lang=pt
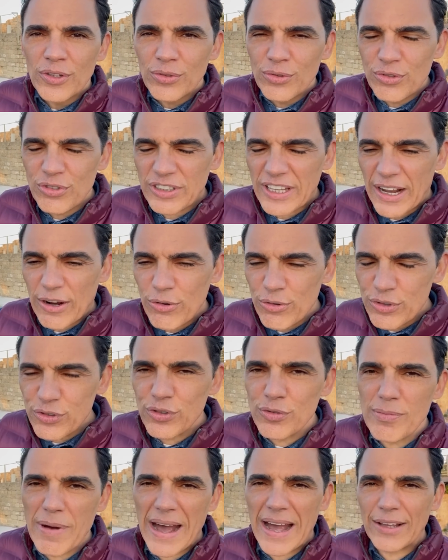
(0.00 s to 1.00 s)
do está
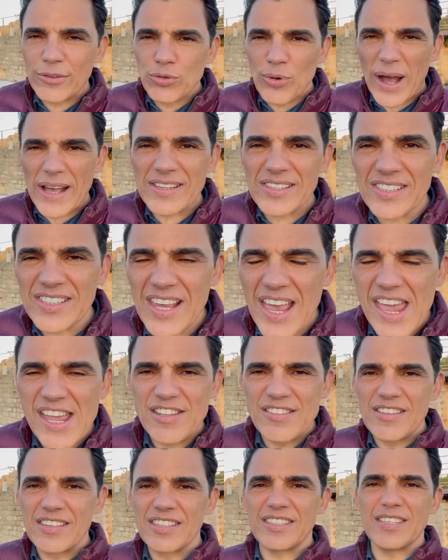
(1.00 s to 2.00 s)
consumado, o
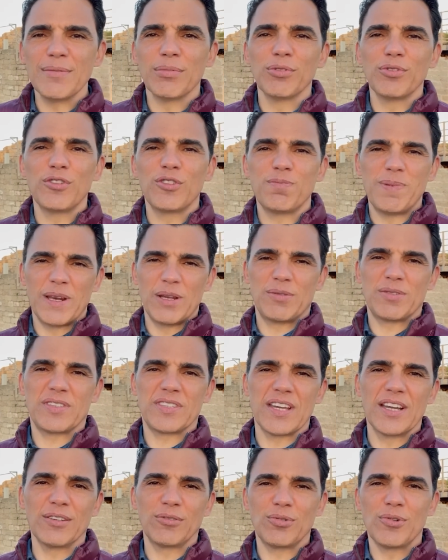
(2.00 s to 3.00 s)
azeite, símbolo do Espírito
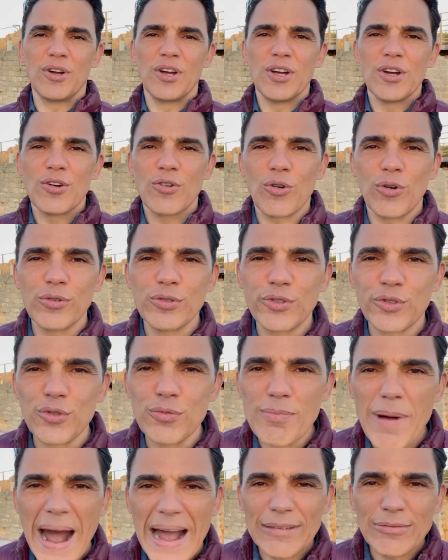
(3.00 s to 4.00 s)
Santo,
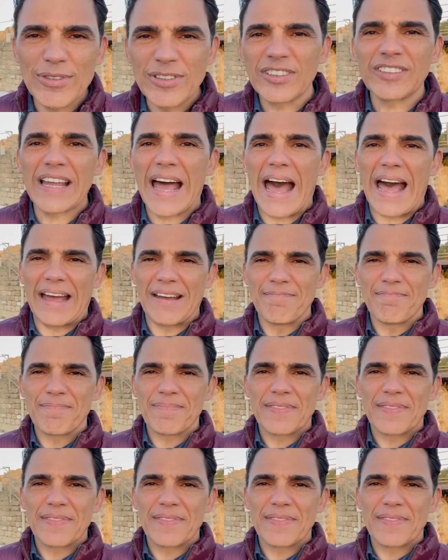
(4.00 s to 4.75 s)
consumado está.